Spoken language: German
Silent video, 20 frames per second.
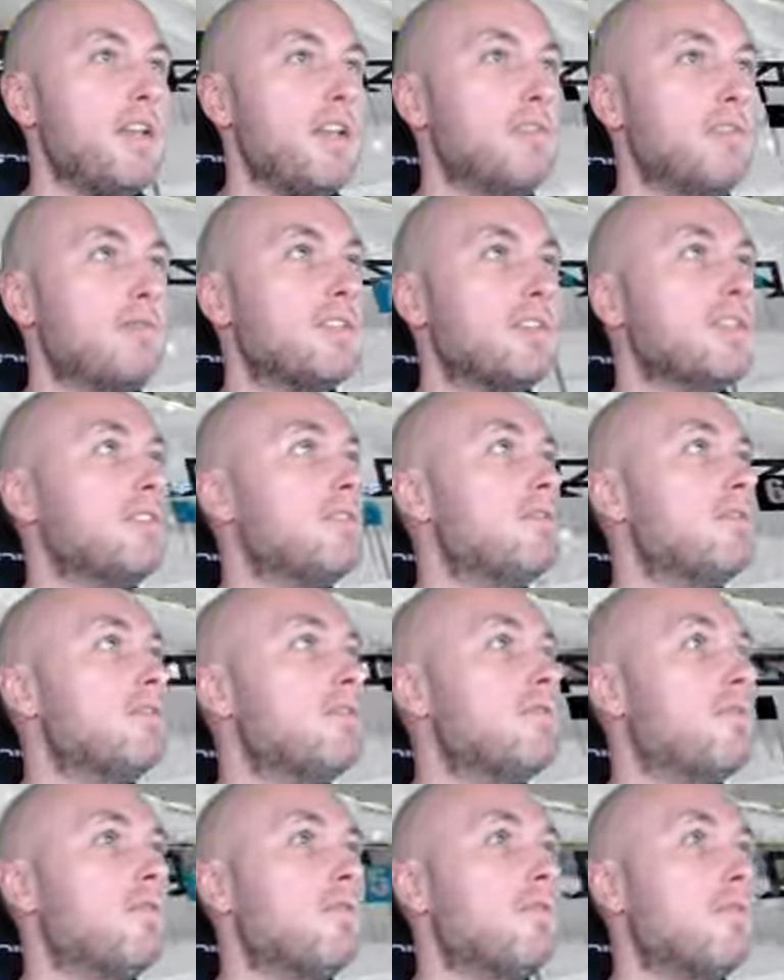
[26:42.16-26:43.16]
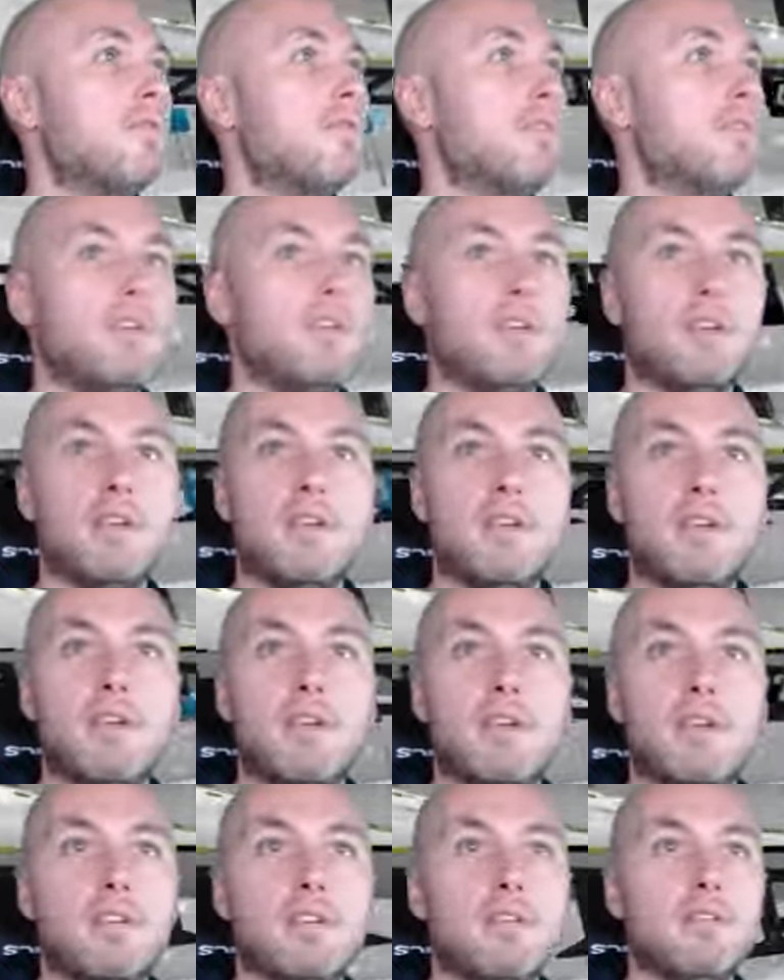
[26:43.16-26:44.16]
uns hier irgendwo,
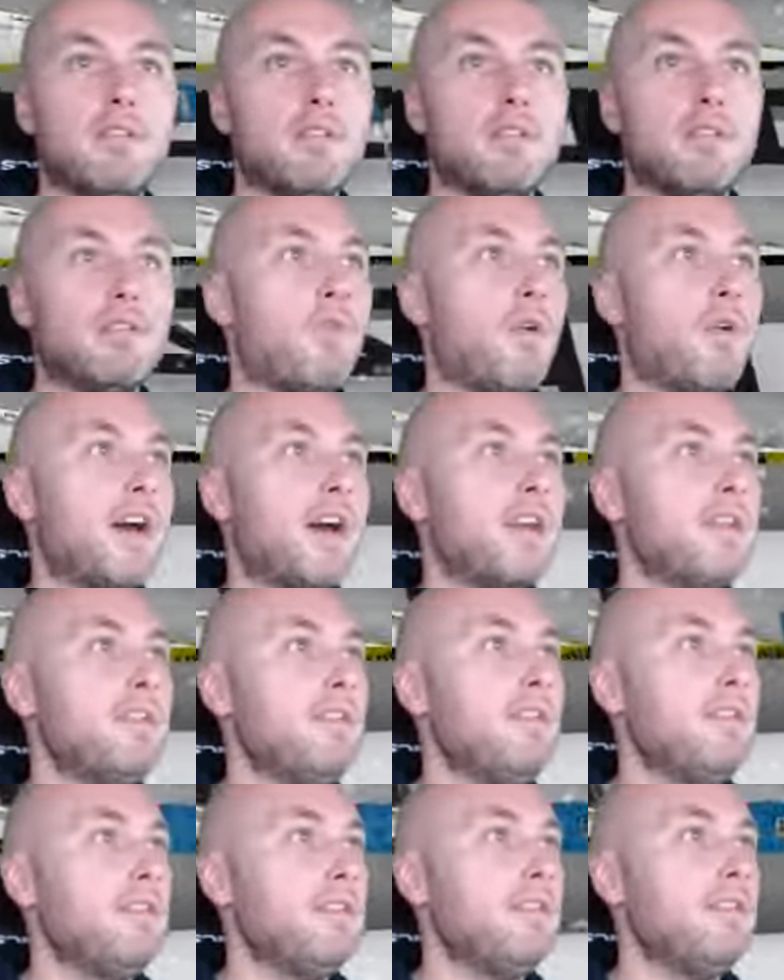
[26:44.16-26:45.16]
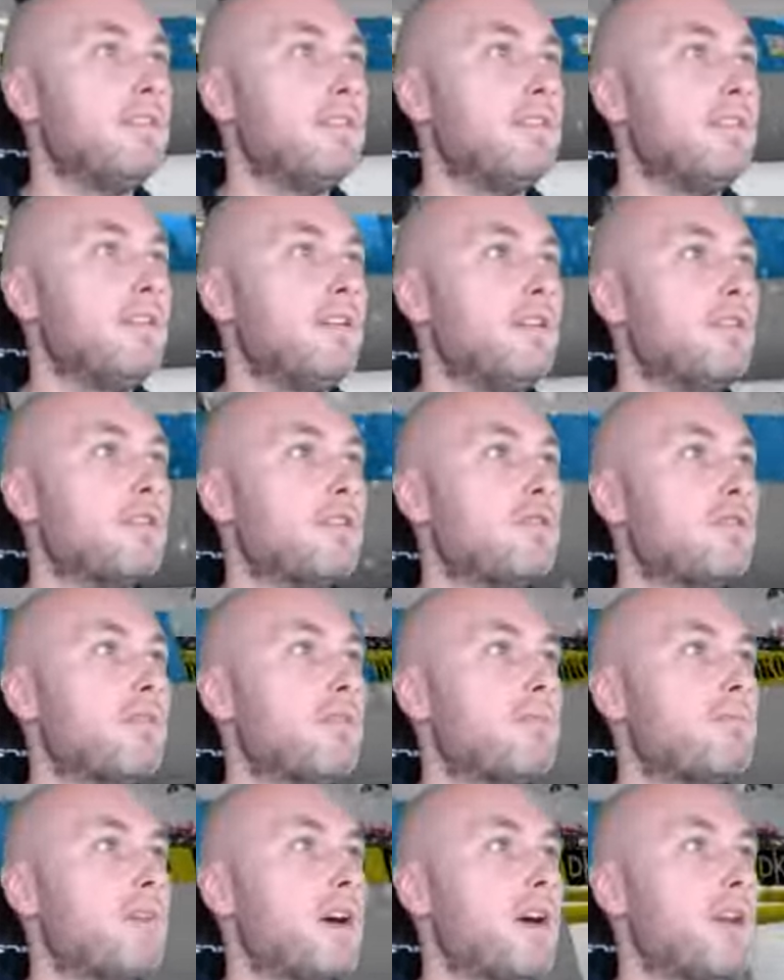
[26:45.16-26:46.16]
irgendwo ein. Oh, da gehen
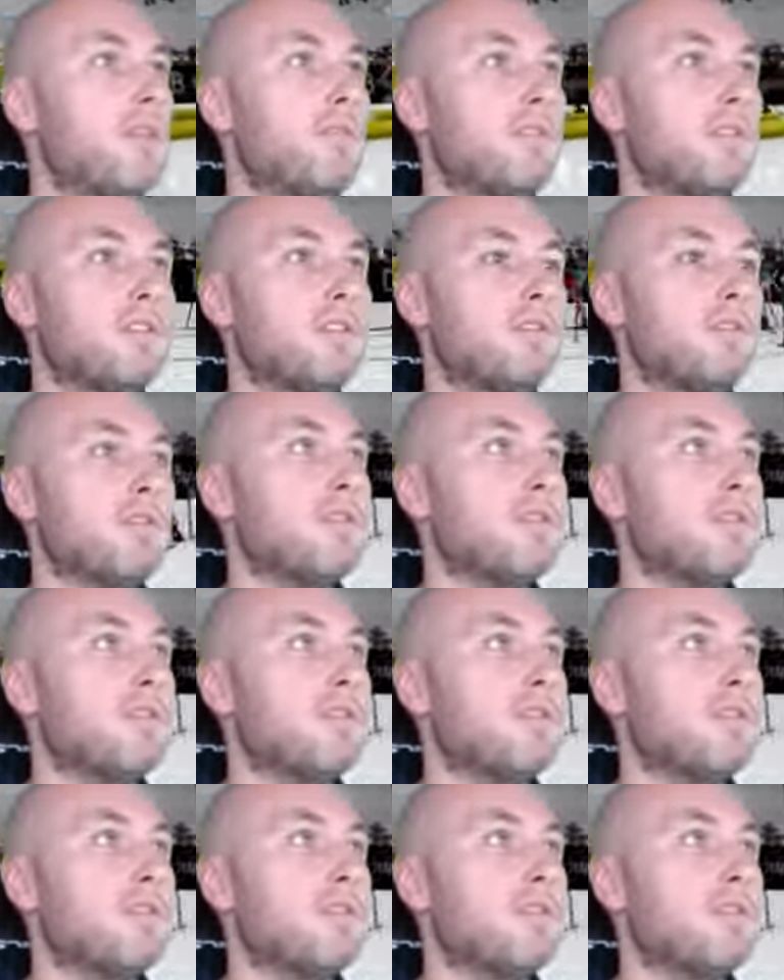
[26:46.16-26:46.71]
doch ein paar Leute noch in die